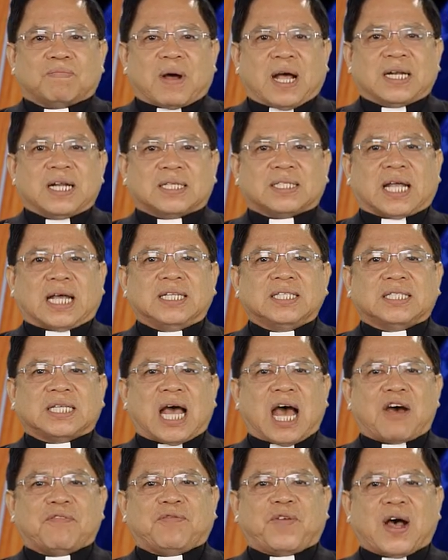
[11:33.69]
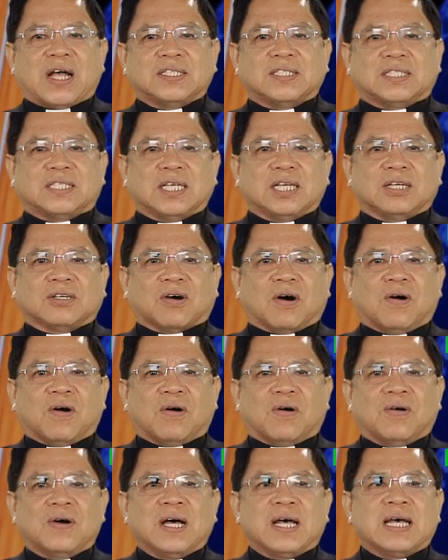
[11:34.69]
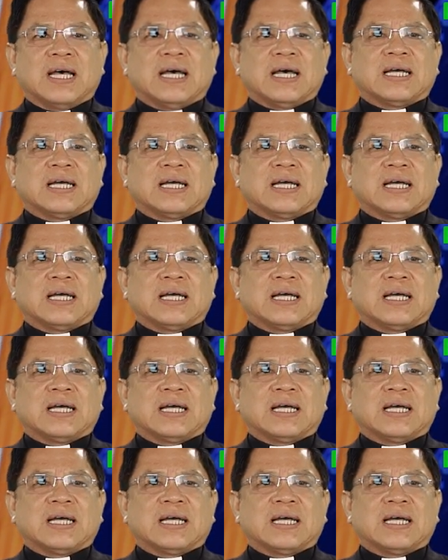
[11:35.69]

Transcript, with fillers: mà Đức Thánh Cha Francisco